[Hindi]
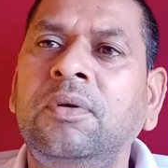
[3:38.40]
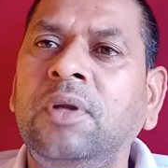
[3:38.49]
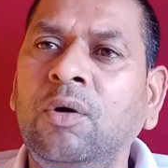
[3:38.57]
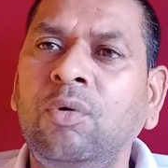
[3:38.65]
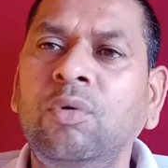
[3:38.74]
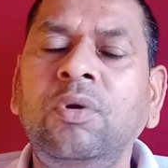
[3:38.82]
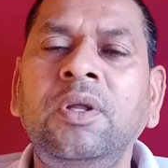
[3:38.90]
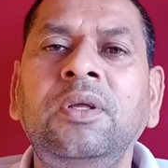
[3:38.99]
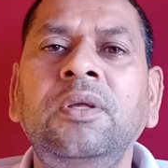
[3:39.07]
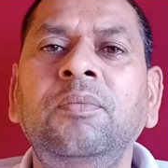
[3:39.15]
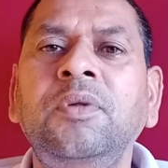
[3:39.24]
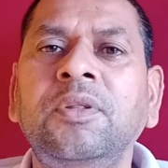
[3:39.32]
न होने
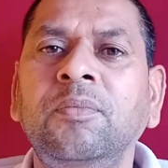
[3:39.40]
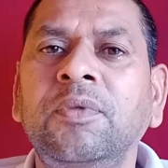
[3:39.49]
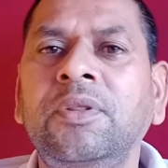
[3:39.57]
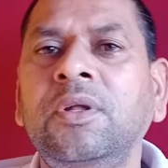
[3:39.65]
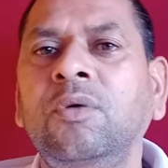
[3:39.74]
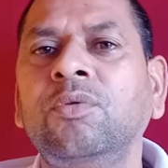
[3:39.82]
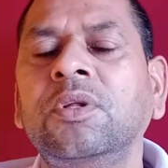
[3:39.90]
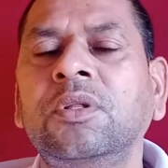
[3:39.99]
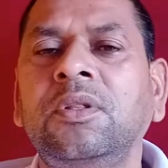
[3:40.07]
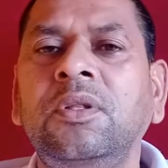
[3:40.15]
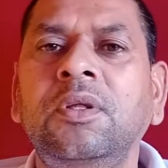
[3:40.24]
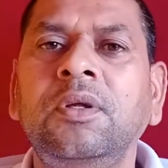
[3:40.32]
की भी समस्या हो
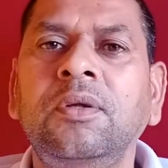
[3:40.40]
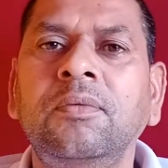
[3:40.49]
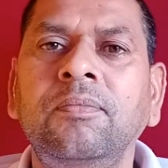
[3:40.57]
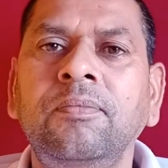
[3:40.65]
सकती है